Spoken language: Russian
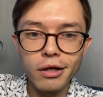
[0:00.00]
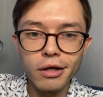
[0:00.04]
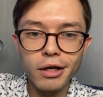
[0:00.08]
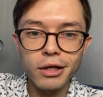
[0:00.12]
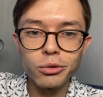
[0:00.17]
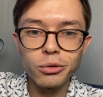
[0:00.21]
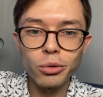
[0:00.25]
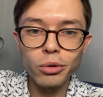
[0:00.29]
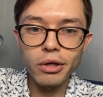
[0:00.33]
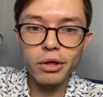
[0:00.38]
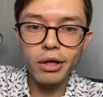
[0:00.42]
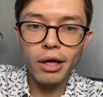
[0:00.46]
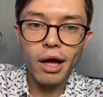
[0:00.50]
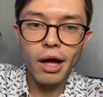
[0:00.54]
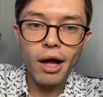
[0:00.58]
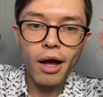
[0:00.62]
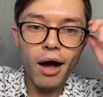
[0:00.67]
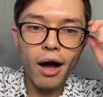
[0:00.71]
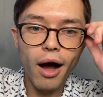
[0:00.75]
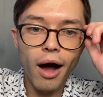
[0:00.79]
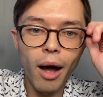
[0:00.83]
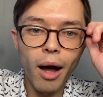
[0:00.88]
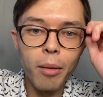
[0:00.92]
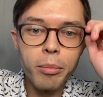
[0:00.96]
которые
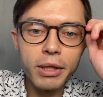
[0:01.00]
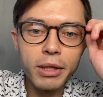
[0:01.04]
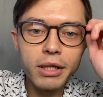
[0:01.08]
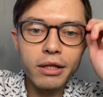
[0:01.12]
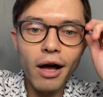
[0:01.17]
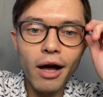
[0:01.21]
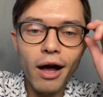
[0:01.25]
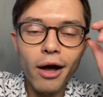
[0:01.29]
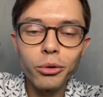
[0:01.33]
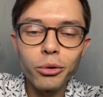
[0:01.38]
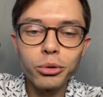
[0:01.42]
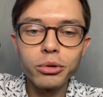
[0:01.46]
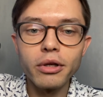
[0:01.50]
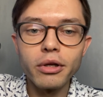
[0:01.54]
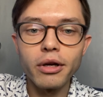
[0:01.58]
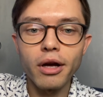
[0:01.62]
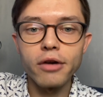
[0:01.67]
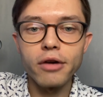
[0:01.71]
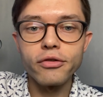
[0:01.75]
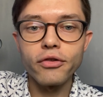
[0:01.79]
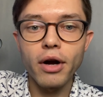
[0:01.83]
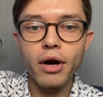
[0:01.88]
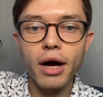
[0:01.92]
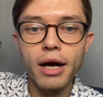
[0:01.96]
обитают на
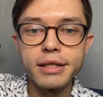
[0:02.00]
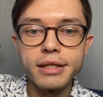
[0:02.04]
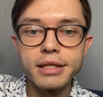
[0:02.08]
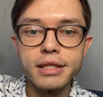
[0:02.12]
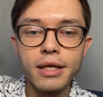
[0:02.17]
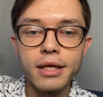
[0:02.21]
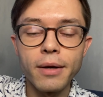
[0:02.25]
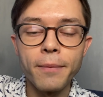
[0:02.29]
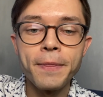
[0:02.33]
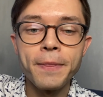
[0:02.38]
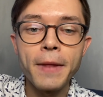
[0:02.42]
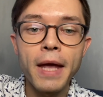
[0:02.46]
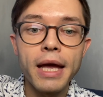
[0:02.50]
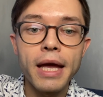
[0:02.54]
Кавказе.